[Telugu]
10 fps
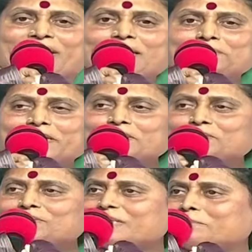మనం
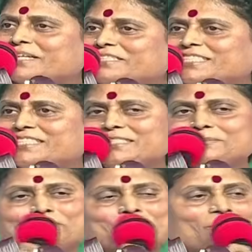చేస్తున్నది మంచి
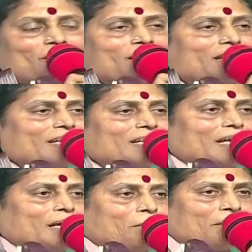
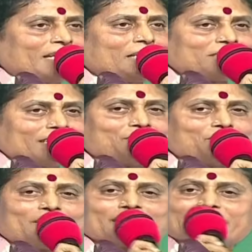మనం
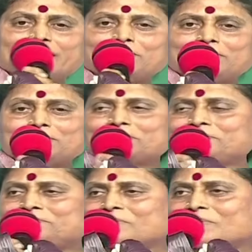చేస్తున్నది ధర్మం
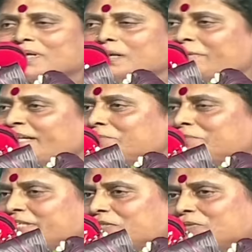
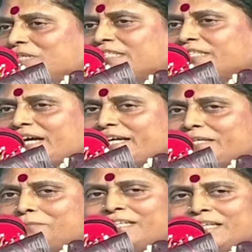మనం చేస్తున్నది
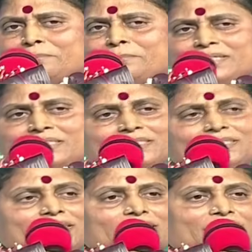న్యాయం అని నమ్మి
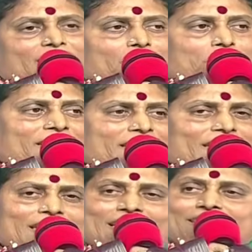మరి
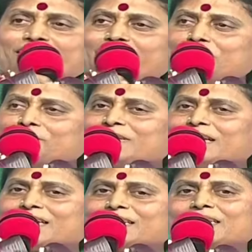ఎన్ని కష్టాలు
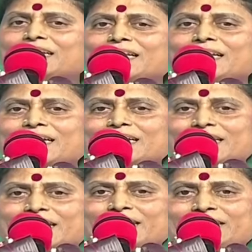వచ్చినా లెక్క
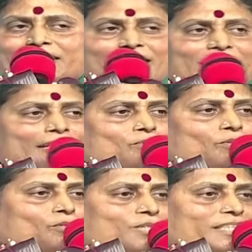లెక్క
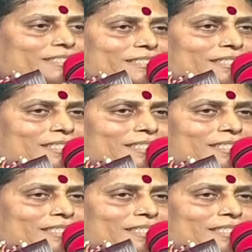చేయాలనుకోకుండా